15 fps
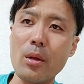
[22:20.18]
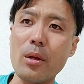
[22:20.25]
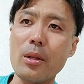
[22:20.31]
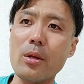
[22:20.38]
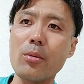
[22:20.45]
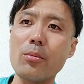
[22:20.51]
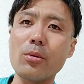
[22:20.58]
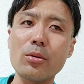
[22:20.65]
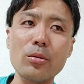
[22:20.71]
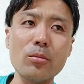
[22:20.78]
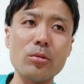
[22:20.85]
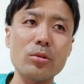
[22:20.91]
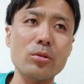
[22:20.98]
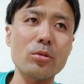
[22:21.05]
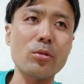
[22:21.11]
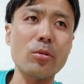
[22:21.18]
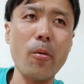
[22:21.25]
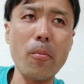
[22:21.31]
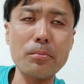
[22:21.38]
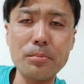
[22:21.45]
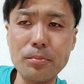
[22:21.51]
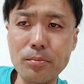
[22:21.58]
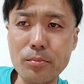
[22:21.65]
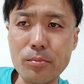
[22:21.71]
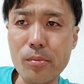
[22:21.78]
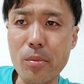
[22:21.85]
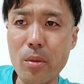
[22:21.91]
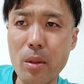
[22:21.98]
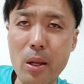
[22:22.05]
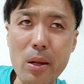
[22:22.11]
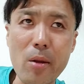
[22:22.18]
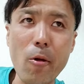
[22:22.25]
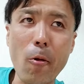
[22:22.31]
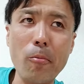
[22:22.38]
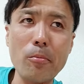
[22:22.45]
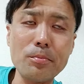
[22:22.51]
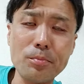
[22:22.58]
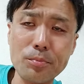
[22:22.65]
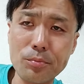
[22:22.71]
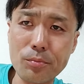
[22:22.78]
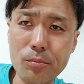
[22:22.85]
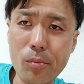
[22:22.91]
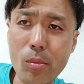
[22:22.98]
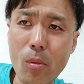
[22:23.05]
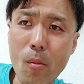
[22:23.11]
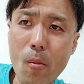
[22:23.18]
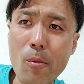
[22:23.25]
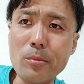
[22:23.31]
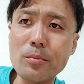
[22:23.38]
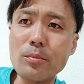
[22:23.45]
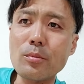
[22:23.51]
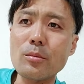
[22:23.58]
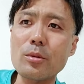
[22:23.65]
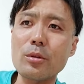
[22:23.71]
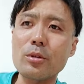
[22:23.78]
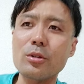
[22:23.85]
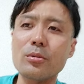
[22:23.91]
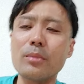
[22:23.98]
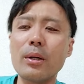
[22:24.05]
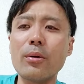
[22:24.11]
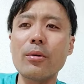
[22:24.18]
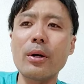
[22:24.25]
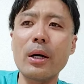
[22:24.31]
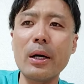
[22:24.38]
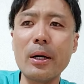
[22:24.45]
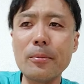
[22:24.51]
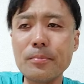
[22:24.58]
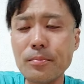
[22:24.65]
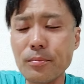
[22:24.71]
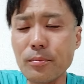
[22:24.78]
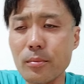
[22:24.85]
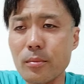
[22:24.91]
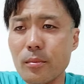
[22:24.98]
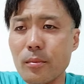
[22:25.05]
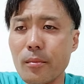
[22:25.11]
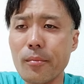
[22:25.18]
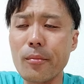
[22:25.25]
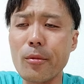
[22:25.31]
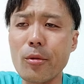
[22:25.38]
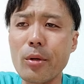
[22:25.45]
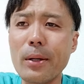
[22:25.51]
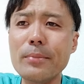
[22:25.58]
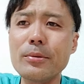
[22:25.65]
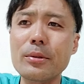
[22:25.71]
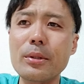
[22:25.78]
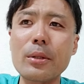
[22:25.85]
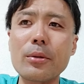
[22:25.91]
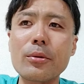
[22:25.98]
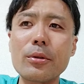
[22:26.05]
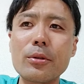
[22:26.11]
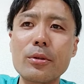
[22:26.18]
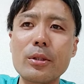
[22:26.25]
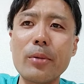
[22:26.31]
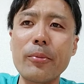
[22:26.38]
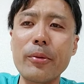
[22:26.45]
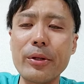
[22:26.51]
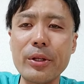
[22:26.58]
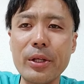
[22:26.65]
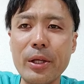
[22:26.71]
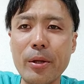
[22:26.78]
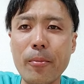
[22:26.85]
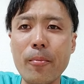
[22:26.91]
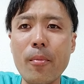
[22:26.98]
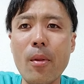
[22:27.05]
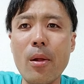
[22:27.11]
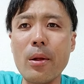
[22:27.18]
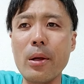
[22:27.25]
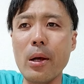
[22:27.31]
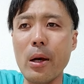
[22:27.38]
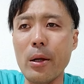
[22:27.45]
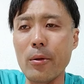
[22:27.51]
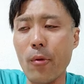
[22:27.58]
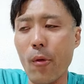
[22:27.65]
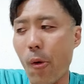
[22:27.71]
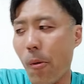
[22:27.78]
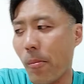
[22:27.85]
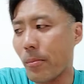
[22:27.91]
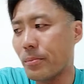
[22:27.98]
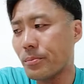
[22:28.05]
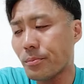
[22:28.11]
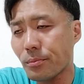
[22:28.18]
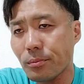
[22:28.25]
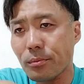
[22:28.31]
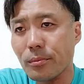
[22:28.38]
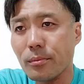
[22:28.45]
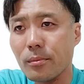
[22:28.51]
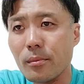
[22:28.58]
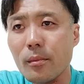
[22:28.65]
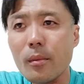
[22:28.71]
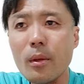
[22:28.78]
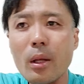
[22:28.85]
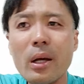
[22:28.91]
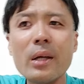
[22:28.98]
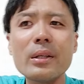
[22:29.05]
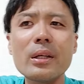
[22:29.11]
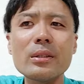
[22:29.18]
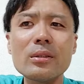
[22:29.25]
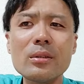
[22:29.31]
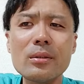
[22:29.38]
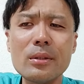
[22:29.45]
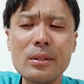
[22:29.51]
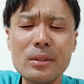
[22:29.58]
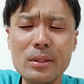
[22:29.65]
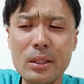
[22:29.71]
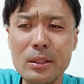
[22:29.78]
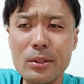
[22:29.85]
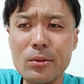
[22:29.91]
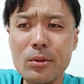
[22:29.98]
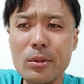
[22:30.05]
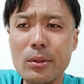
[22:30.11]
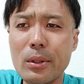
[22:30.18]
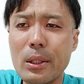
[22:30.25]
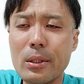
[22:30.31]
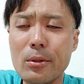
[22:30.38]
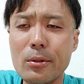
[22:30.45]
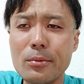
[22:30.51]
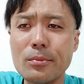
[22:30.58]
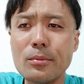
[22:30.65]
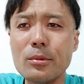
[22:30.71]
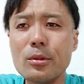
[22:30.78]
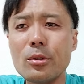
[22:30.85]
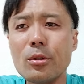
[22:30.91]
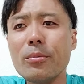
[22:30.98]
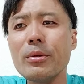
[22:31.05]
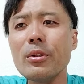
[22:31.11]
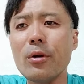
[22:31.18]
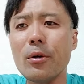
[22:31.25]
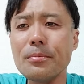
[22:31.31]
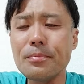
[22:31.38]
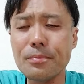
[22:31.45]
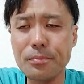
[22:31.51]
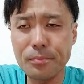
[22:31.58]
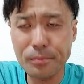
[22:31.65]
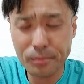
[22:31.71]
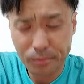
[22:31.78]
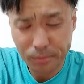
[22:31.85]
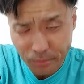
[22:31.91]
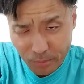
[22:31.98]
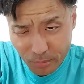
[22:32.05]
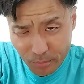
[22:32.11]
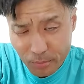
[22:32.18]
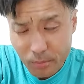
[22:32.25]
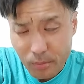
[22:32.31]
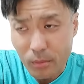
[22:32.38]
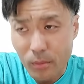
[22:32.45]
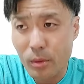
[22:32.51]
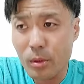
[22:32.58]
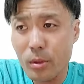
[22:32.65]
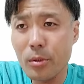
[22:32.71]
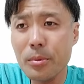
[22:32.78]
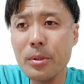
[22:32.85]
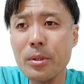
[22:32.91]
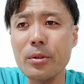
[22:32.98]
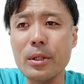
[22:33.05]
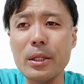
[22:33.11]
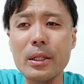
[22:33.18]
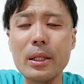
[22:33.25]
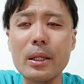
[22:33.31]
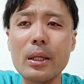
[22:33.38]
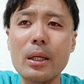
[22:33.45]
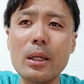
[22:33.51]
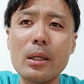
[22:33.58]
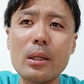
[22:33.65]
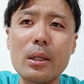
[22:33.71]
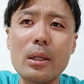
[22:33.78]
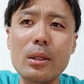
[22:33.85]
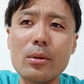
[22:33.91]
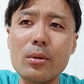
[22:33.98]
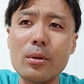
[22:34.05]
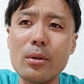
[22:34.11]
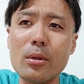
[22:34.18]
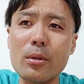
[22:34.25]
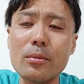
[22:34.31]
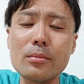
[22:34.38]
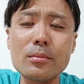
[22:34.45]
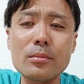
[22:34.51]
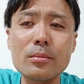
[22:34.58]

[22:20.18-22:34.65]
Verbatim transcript: でも僕もその何やろそういうスマホがトラブった時のためにあの配達員さんによってはあの予備の予備のねなんかあの